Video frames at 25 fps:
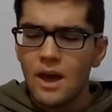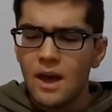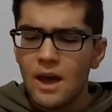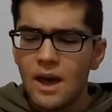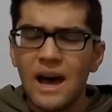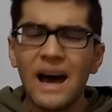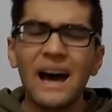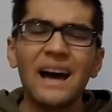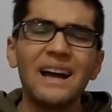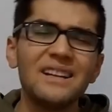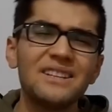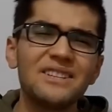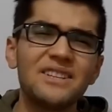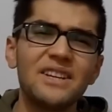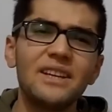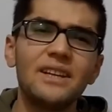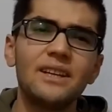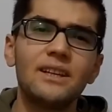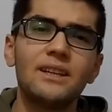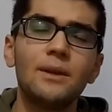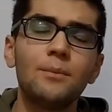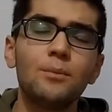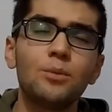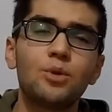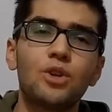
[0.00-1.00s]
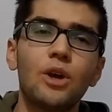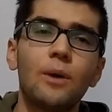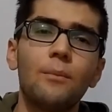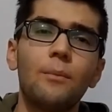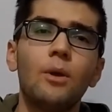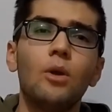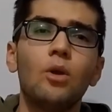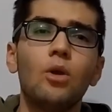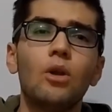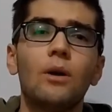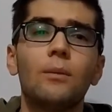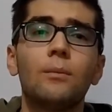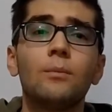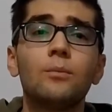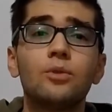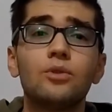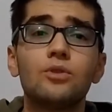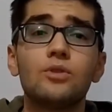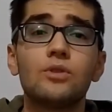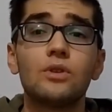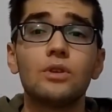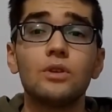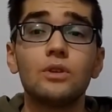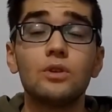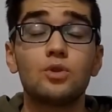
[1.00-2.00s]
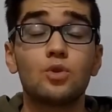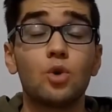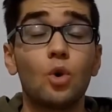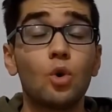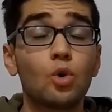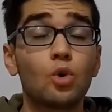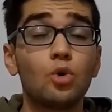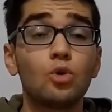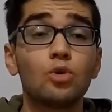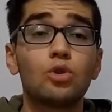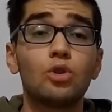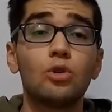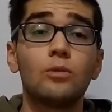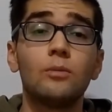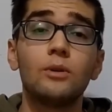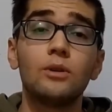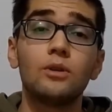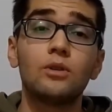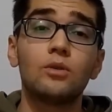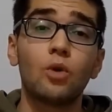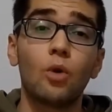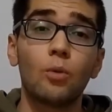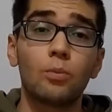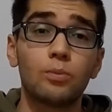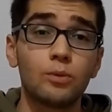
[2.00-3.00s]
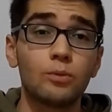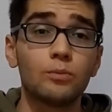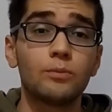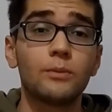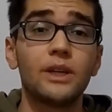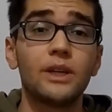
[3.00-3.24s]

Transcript: Her şeyiyle mükemmel olan bu dizi, çok kültürlü bir toplumda